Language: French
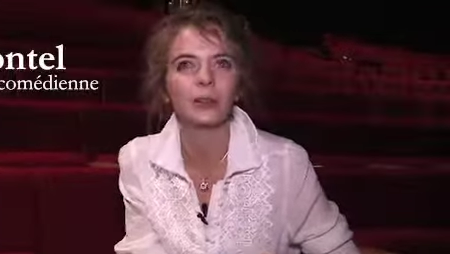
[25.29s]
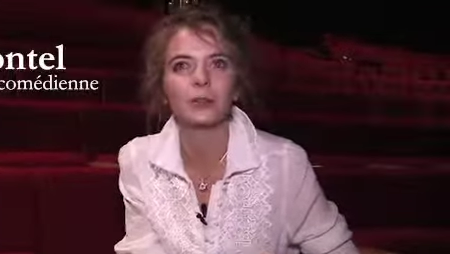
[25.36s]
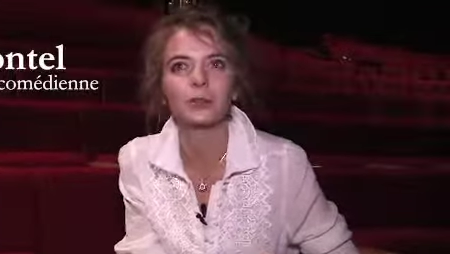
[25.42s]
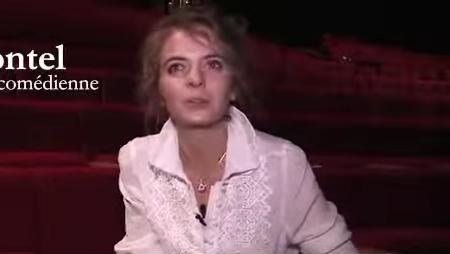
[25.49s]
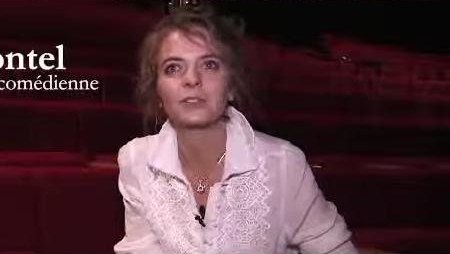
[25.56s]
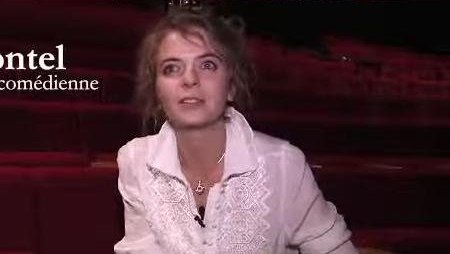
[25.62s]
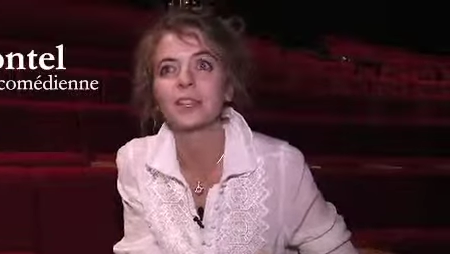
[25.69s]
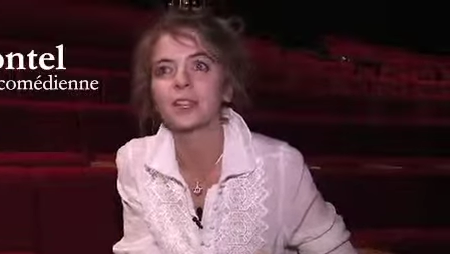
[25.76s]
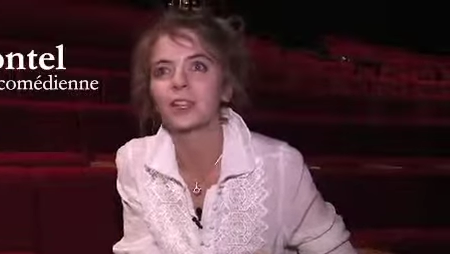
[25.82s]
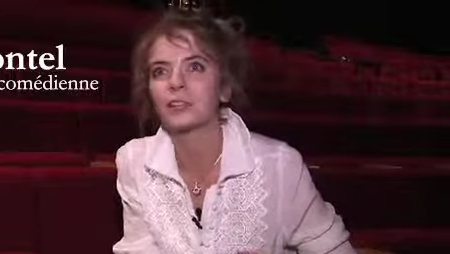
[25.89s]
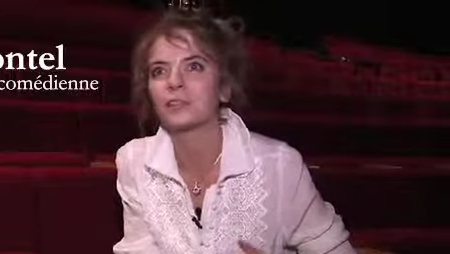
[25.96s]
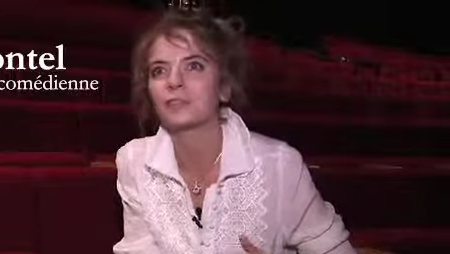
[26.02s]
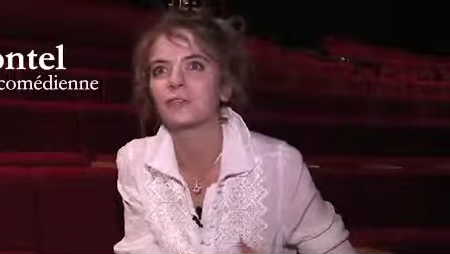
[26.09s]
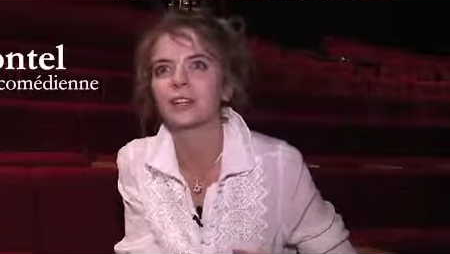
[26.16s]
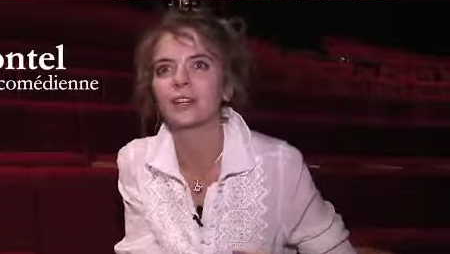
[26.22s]
Cosette,
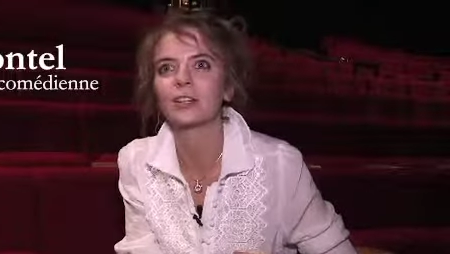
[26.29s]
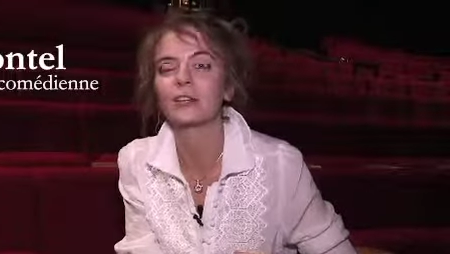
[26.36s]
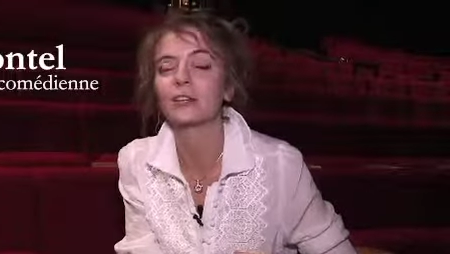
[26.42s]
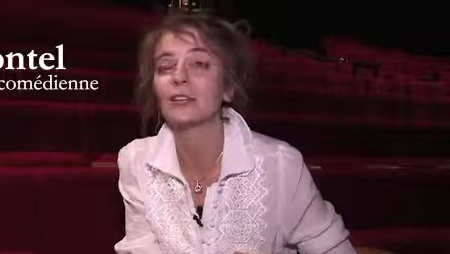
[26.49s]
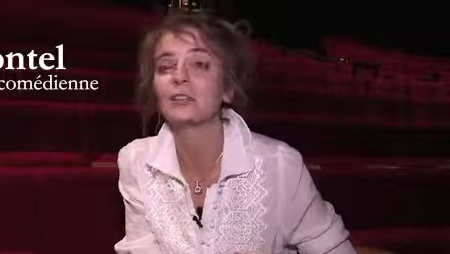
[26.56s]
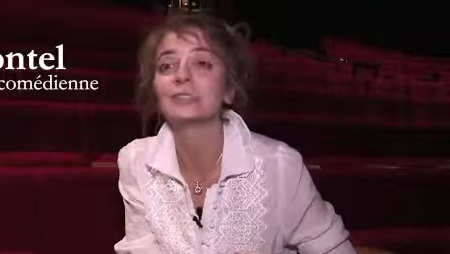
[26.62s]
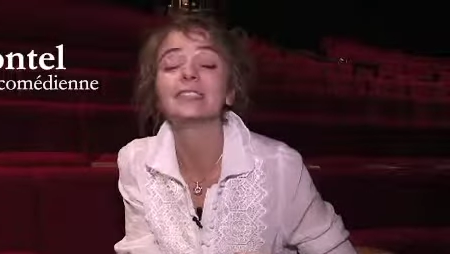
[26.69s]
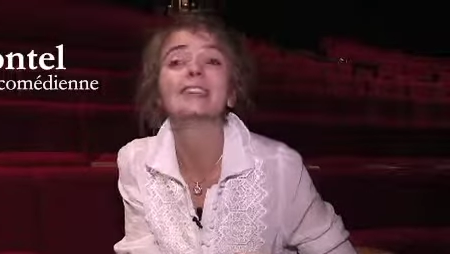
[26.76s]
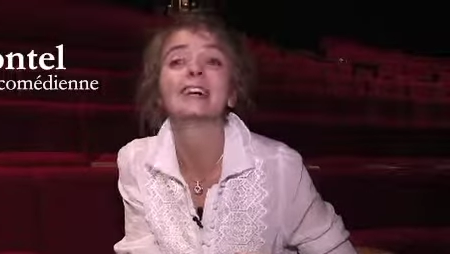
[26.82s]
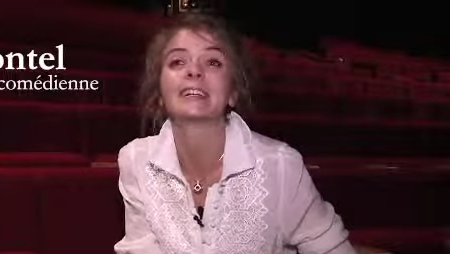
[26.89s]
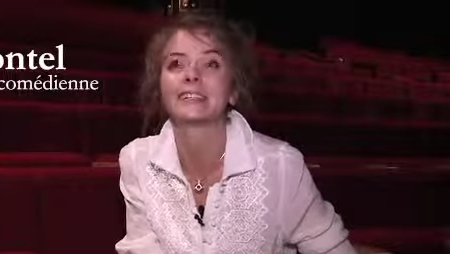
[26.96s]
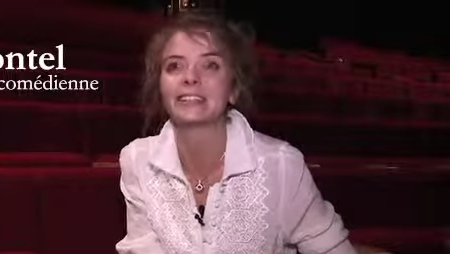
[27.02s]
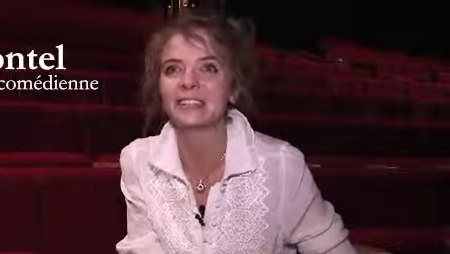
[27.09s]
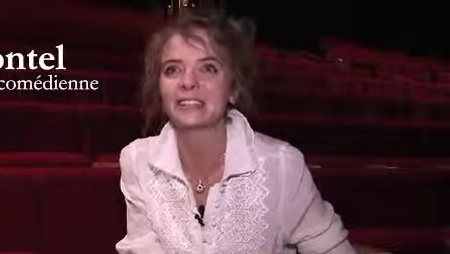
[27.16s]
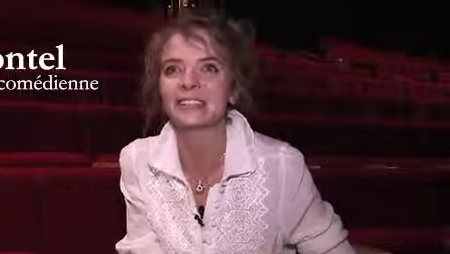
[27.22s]
Jean Valjean, les
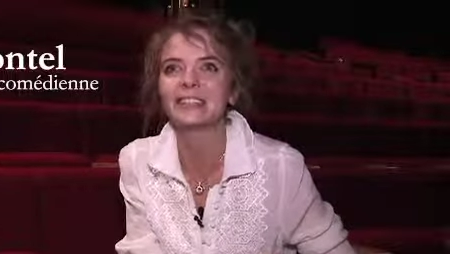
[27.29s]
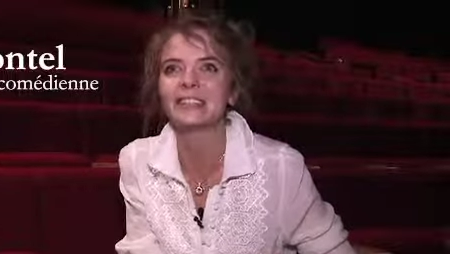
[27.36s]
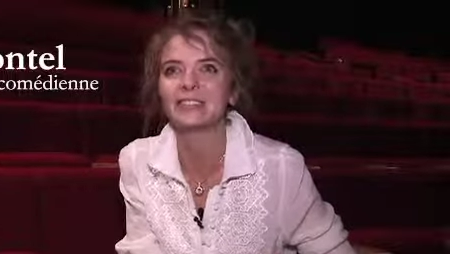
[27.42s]
Thénardier.